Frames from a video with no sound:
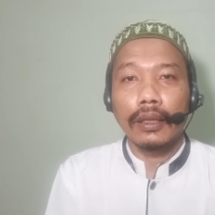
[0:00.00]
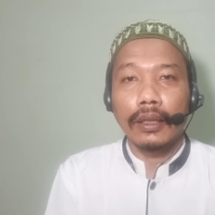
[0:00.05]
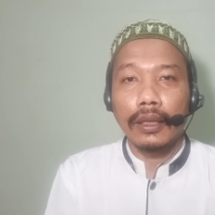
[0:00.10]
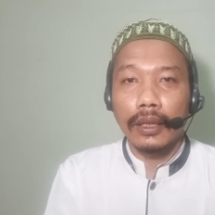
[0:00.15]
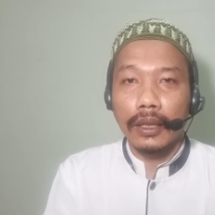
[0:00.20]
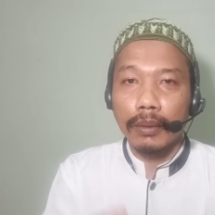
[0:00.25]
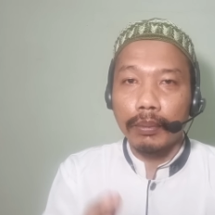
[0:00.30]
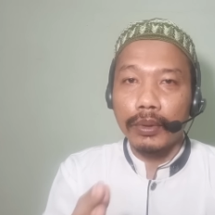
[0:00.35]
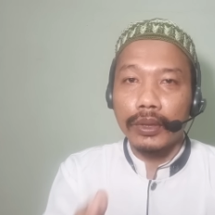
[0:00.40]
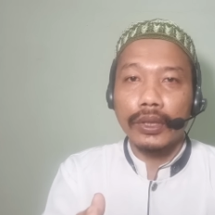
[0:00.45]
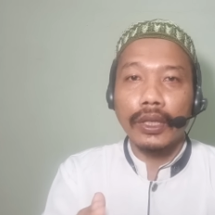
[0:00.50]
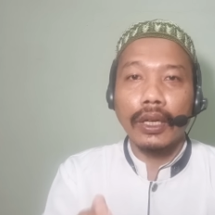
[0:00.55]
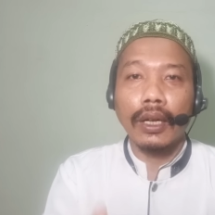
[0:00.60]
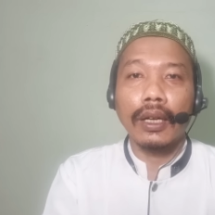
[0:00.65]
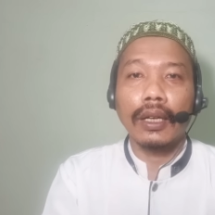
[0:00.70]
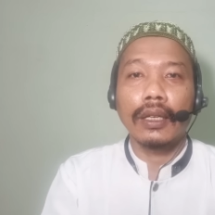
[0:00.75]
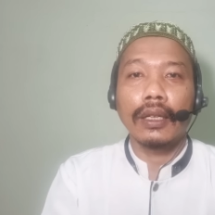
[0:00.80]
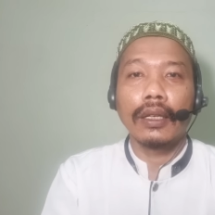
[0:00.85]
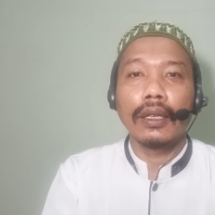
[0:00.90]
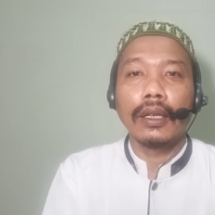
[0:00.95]
ini bisa
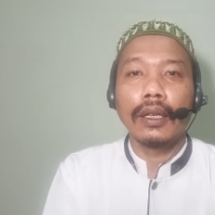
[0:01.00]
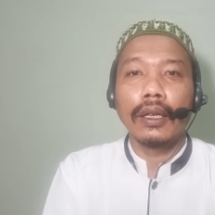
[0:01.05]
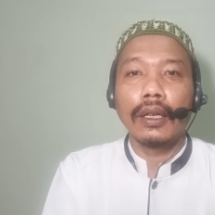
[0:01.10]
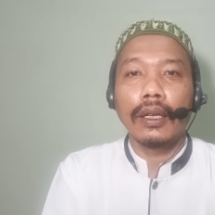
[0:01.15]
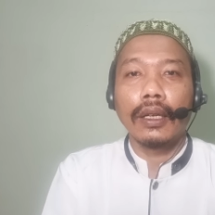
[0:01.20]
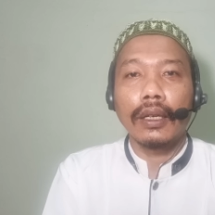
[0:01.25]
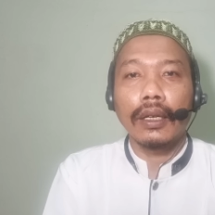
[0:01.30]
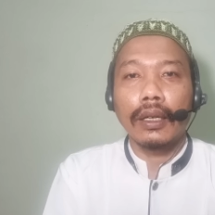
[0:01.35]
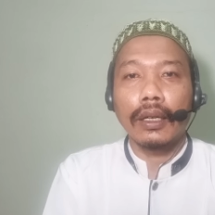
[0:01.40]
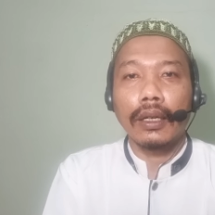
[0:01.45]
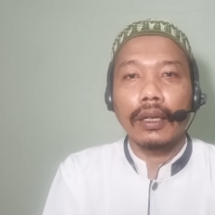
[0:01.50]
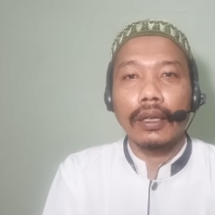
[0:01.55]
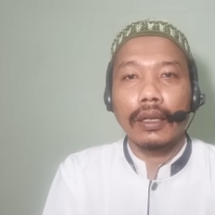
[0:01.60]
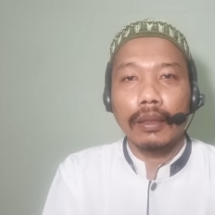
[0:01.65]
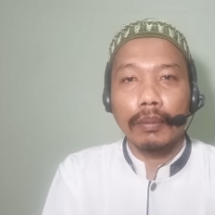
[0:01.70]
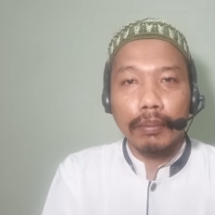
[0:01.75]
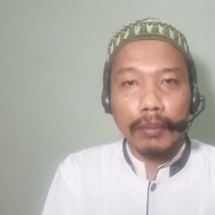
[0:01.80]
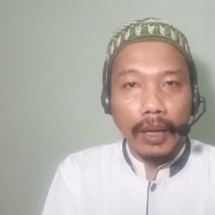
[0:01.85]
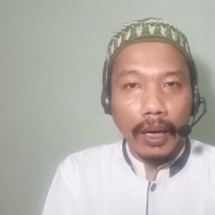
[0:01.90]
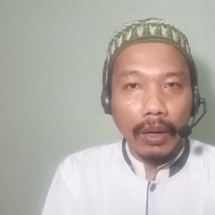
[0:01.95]
uh,
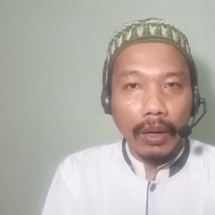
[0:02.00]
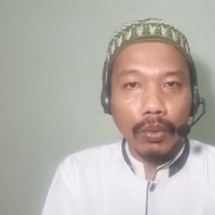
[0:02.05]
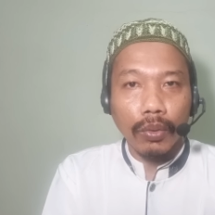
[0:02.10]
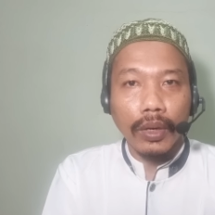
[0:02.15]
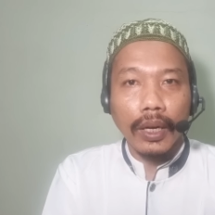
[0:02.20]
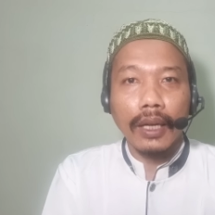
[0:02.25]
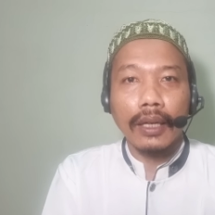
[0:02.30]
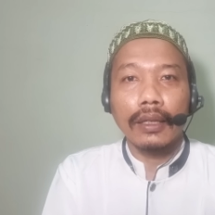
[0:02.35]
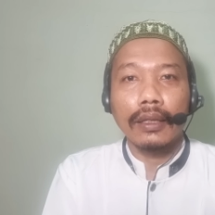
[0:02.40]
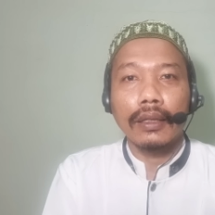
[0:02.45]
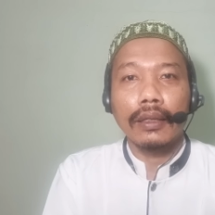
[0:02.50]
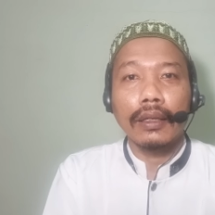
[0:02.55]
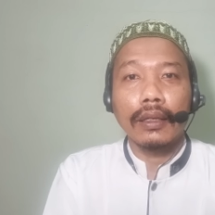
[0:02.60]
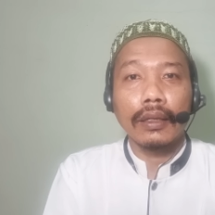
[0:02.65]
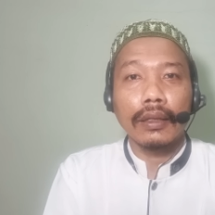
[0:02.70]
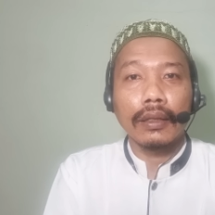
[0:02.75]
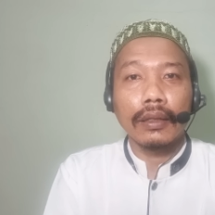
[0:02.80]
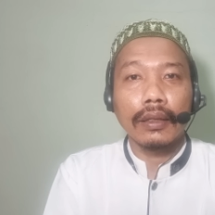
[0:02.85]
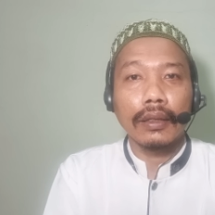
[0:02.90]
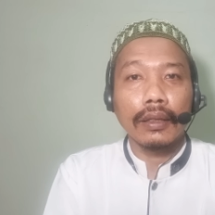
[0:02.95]
melakukan
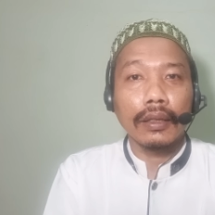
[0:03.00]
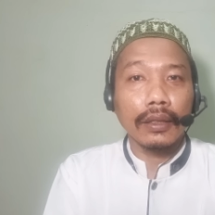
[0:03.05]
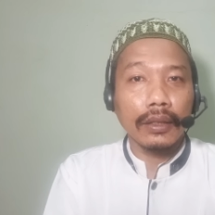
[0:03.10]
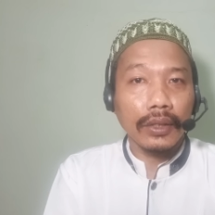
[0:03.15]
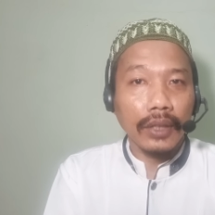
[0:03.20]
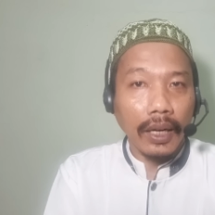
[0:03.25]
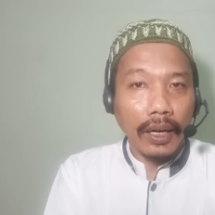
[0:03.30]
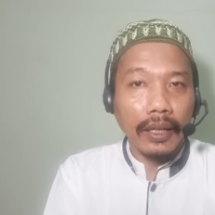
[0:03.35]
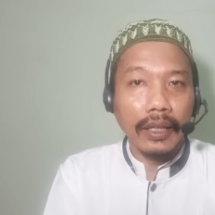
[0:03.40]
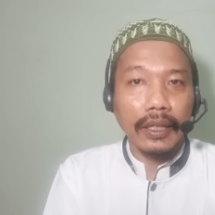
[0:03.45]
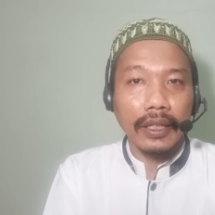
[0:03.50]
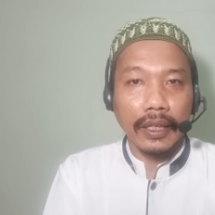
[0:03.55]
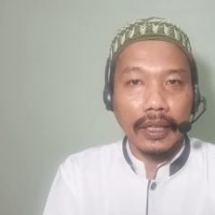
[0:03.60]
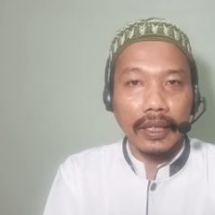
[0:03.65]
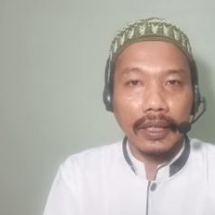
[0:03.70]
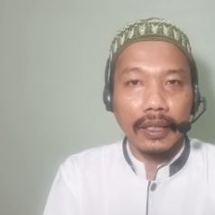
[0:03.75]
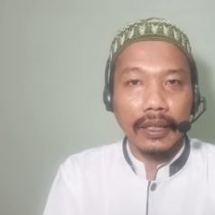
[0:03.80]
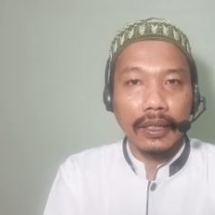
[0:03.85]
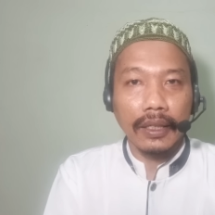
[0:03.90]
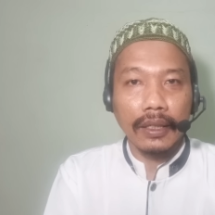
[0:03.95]
uh, cara ini